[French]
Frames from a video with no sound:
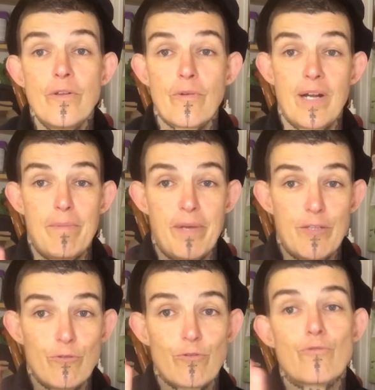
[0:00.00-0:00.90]
Donc la
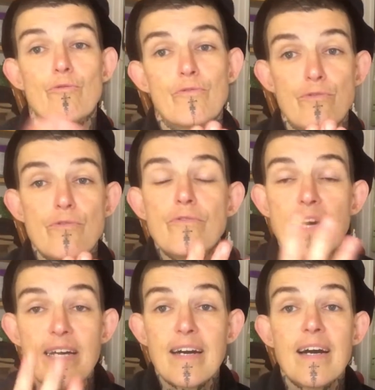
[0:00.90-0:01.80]
peinture se trouve sous
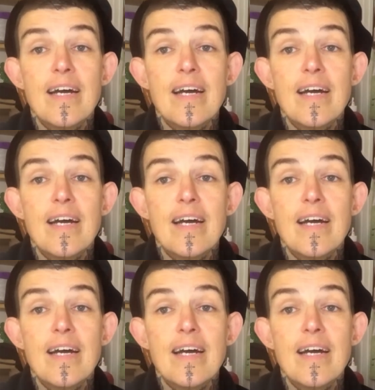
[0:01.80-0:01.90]
verre